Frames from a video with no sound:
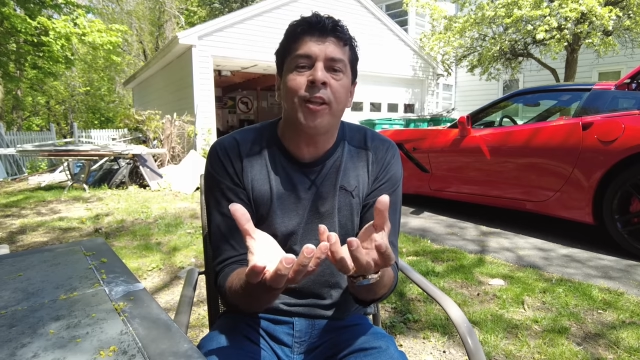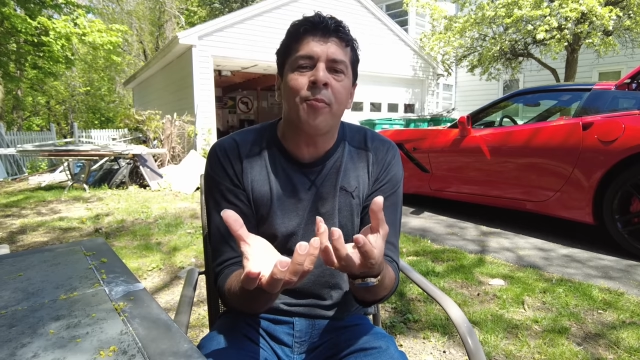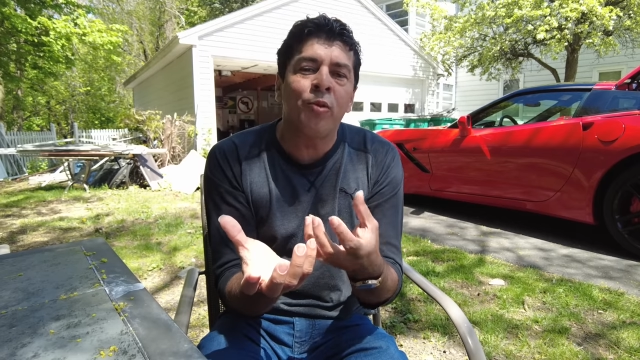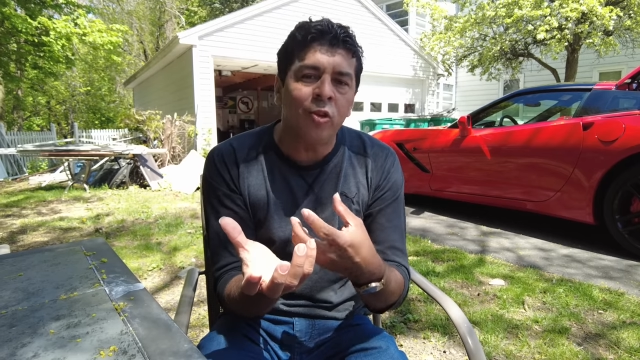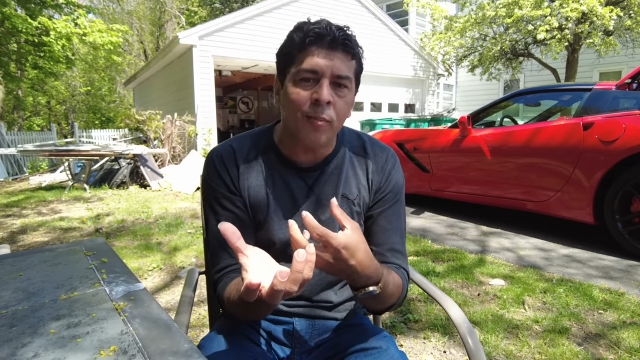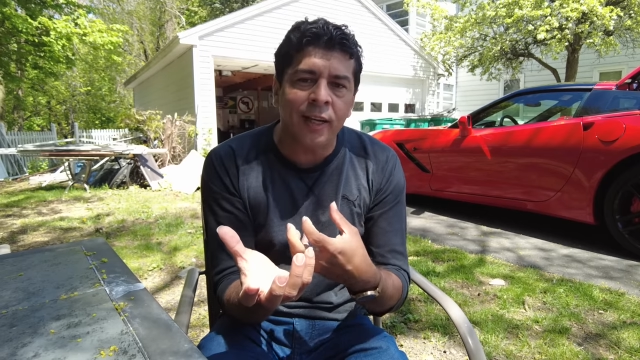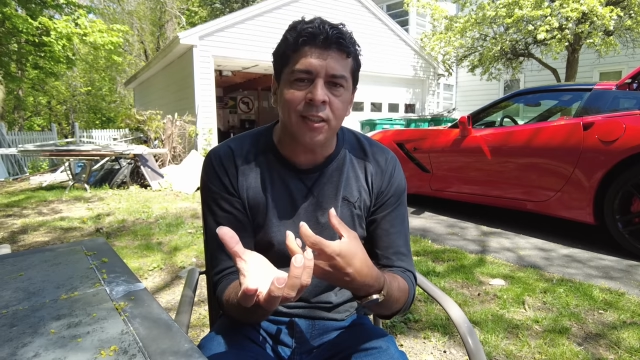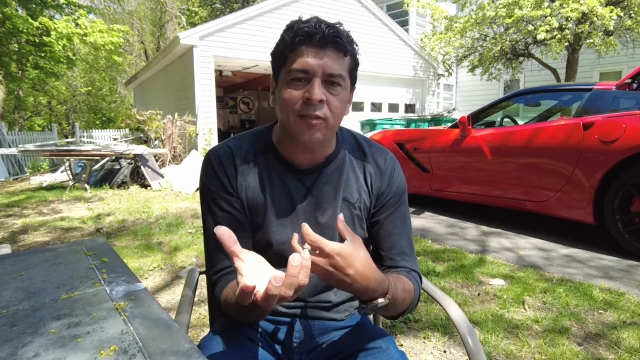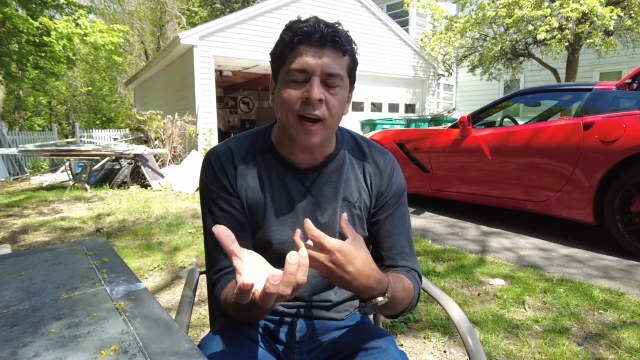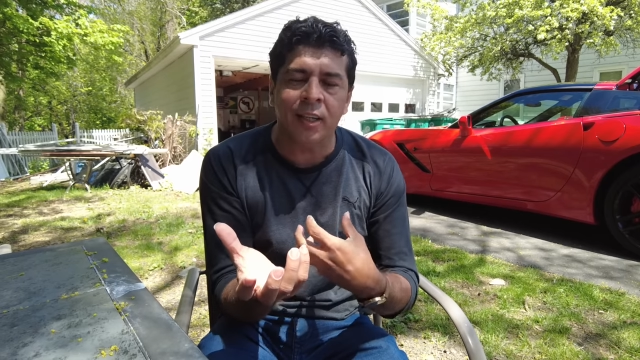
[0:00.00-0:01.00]
é muito mais
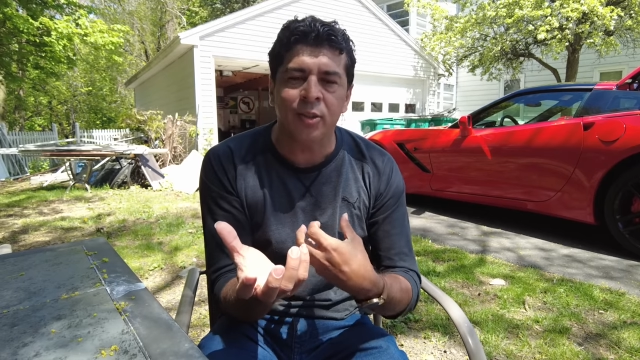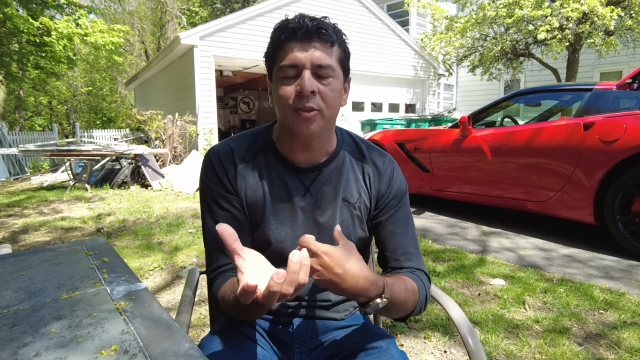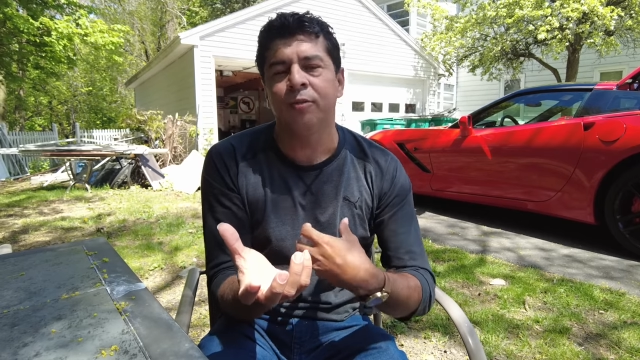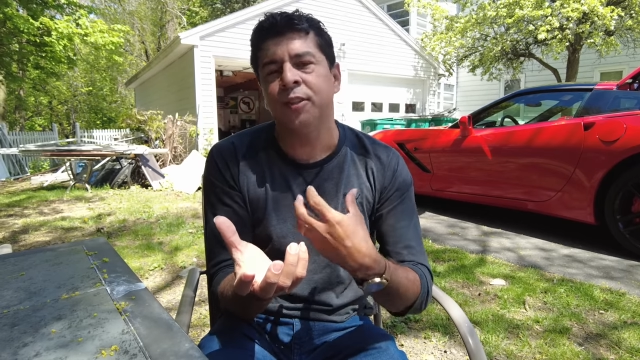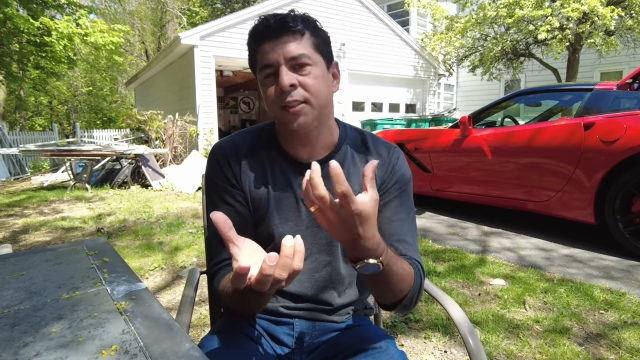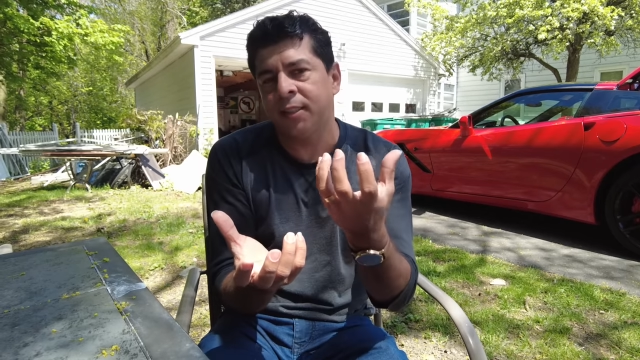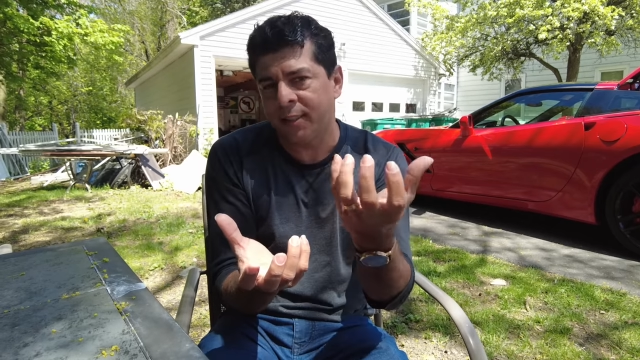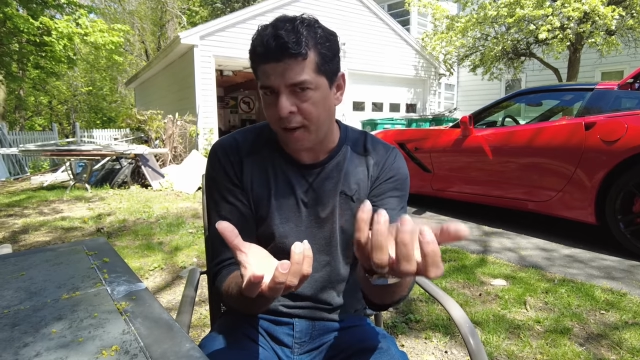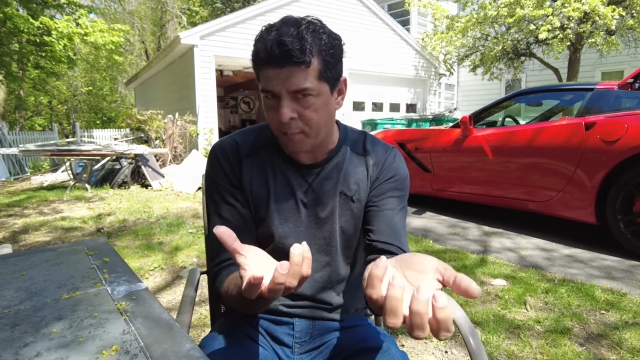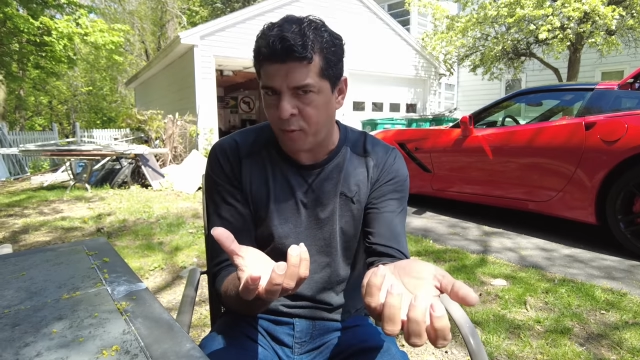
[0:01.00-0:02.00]
fácil você
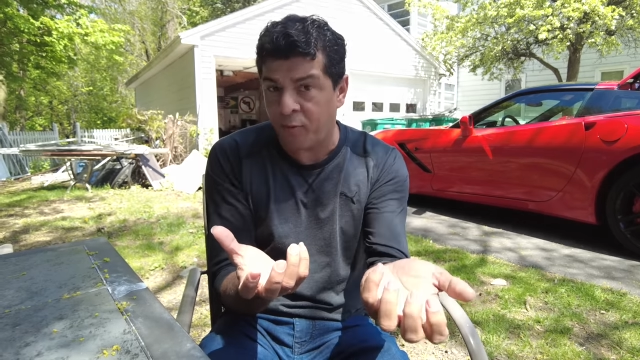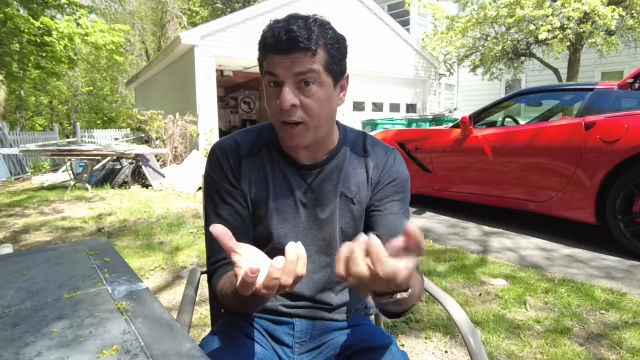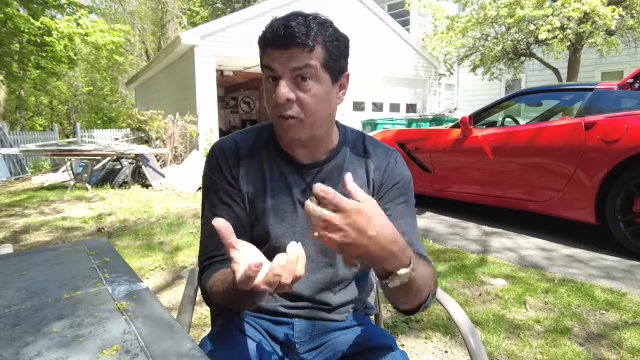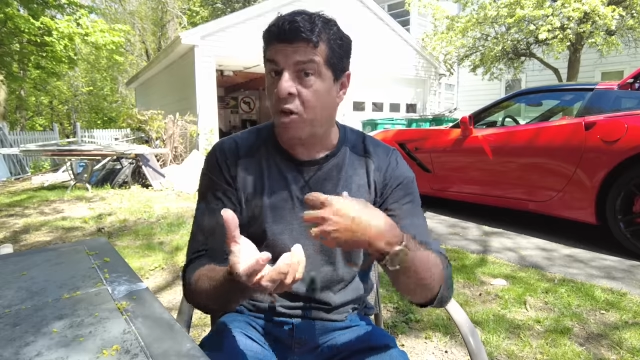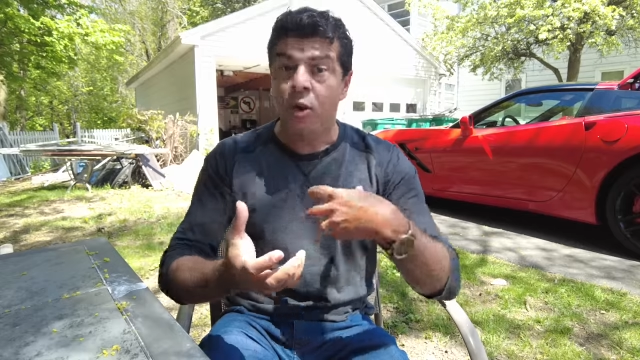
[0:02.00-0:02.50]
ser aprovado.